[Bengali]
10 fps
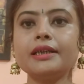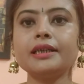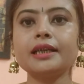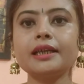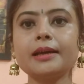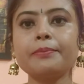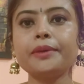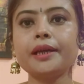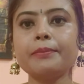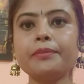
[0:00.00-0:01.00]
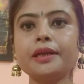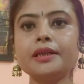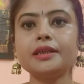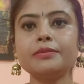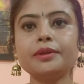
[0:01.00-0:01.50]
যাতে আপনি আপনার
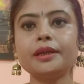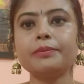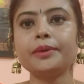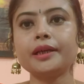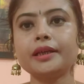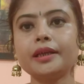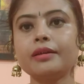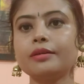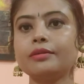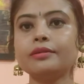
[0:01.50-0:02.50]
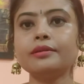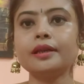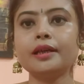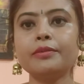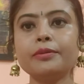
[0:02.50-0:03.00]
জীবনের ব্যক্তিগত
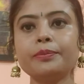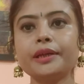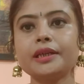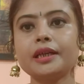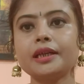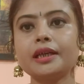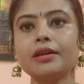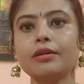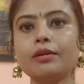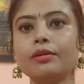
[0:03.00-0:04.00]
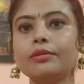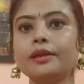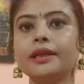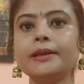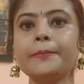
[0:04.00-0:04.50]
এবং পেশাদারি অঙ্গনে